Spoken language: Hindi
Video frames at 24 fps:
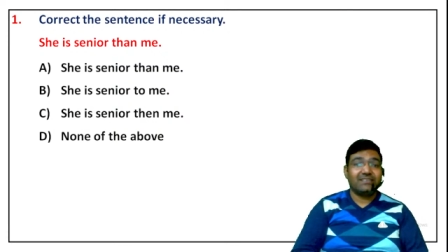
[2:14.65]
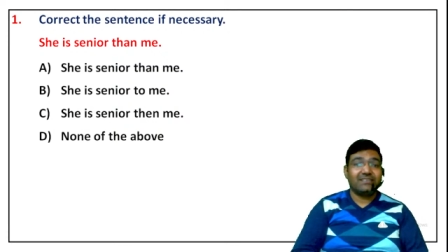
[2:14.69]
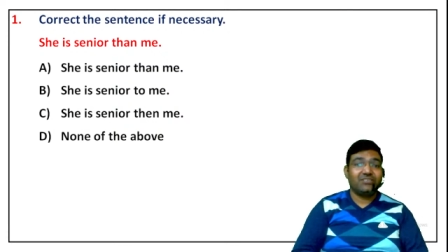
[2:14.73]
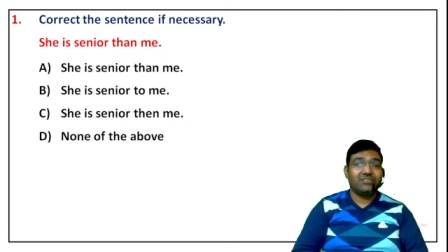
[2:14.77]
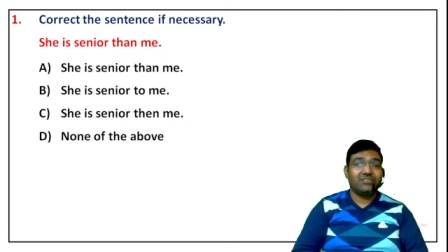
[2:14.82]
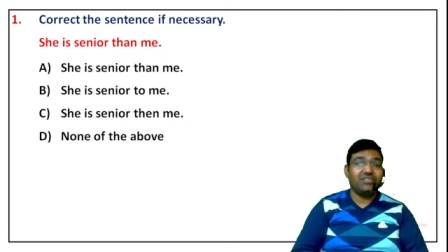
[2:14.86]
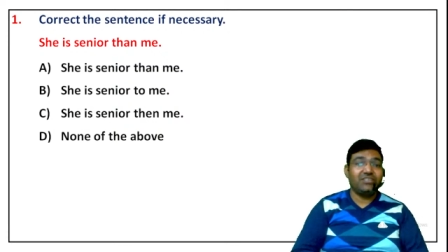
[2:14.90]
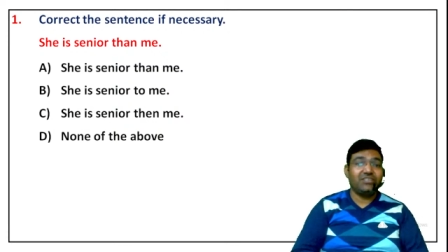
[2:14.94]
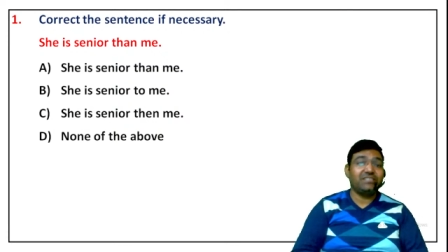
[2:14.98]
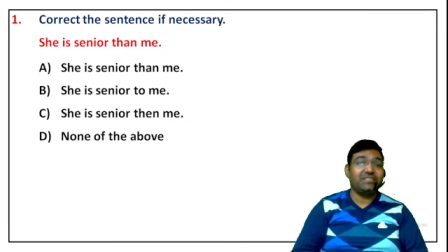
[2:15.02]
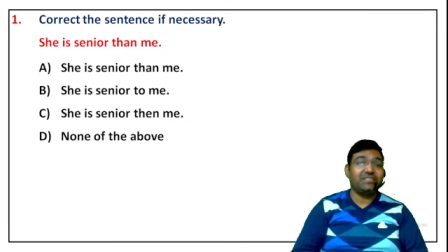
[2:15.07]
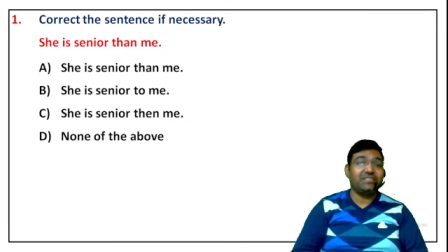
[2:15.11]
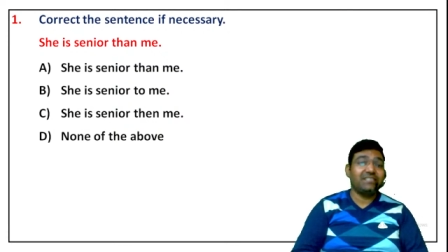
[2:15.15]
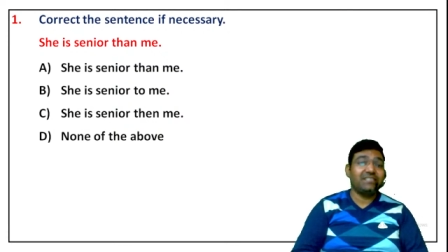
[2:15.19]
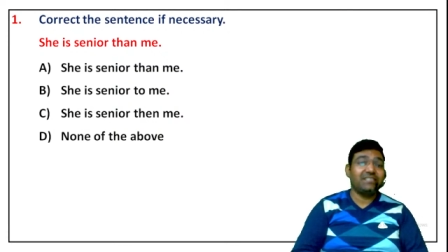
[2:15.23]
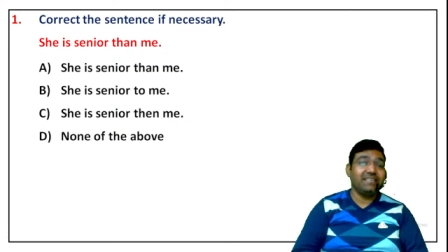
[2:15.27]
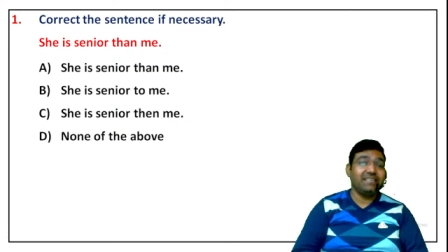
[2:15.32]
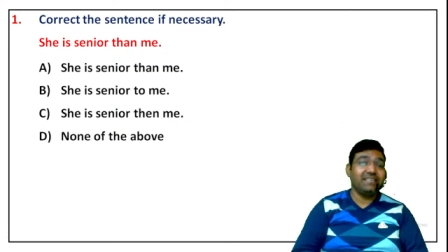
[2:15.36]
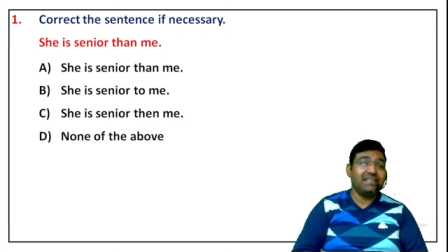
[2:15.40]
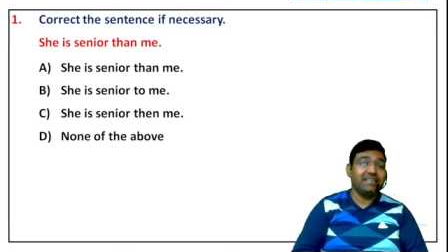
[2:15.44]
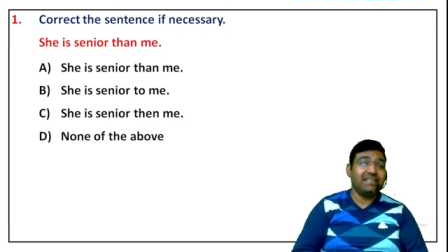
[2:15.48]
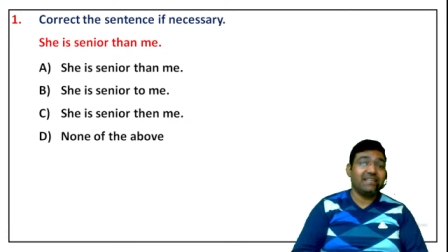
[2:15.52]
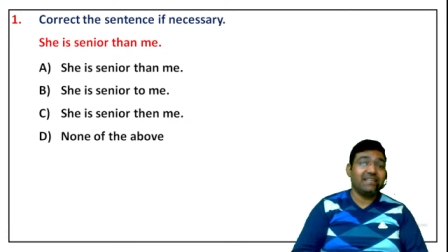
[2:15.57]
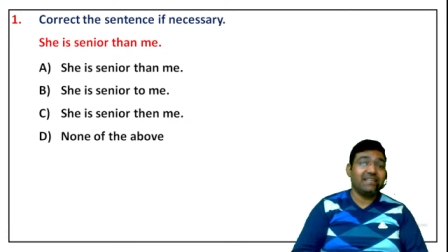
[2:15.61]
शी इज
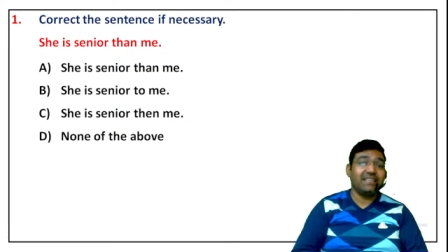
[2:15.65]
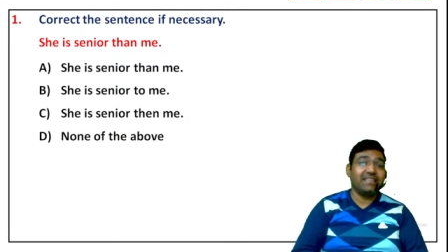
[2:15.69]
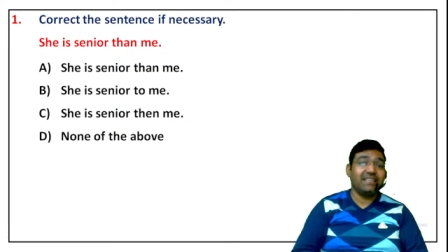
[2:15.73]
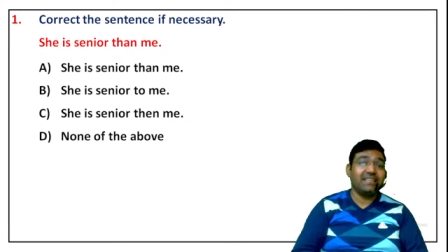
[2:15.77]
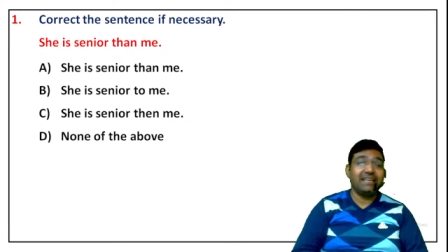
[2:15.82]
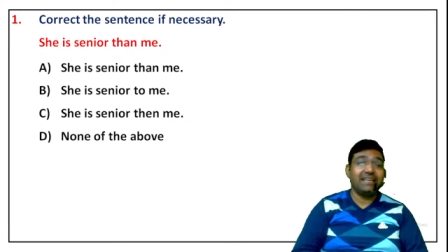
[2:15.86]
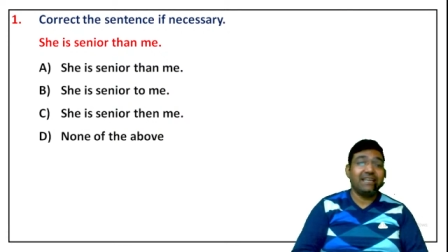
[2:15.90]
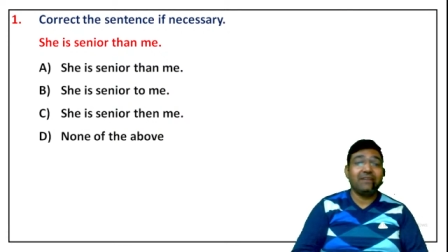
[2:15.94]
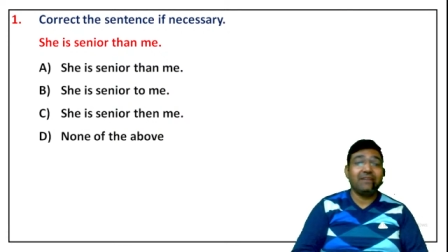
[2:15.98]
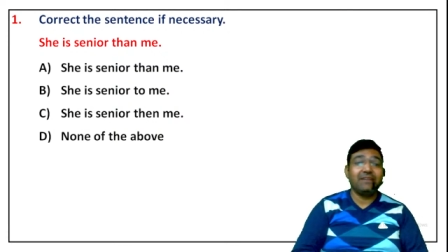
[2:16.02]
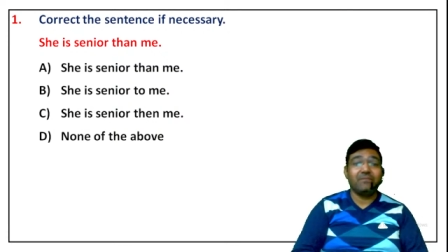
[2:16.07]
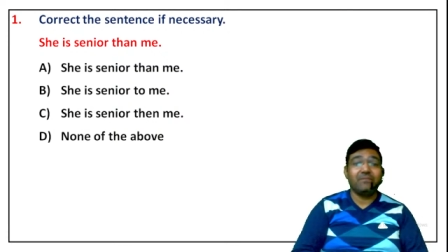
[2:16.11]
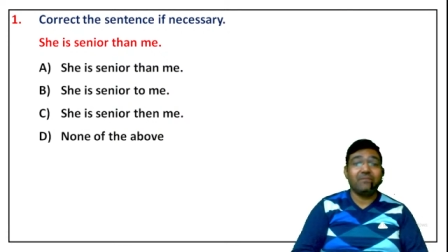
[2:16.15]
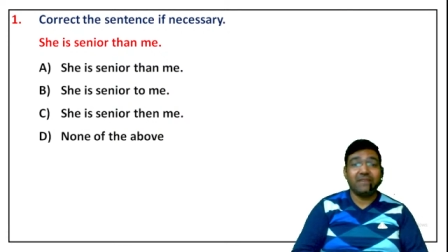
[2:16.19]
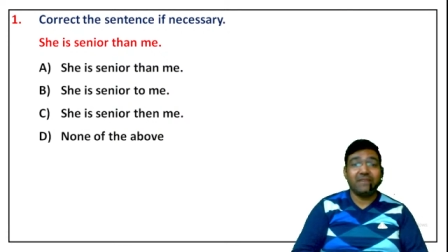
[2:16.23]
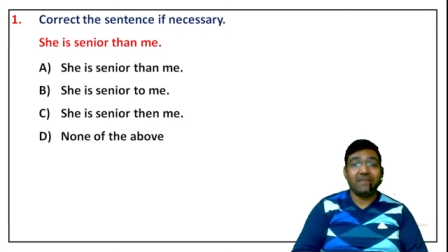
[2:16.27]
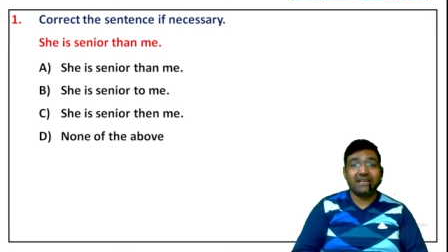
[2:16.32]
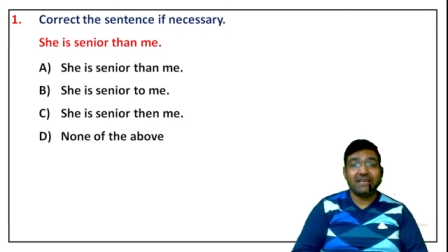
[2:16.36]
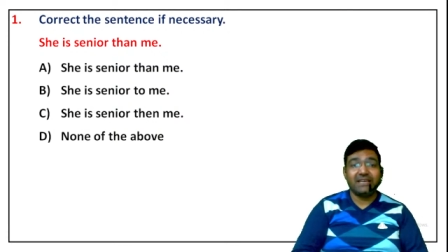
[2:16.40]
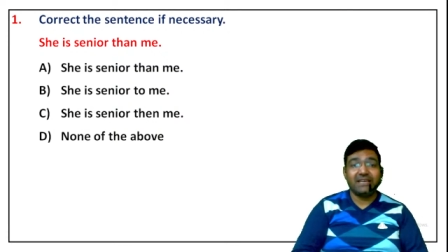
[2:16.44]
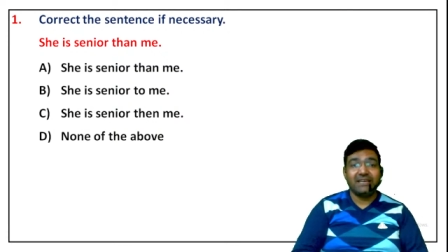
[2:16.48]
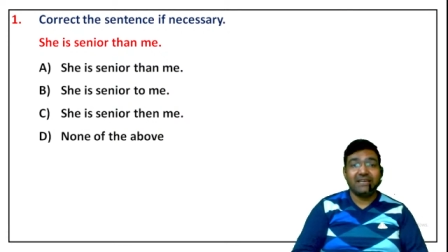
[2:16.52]
सीनियर देन मी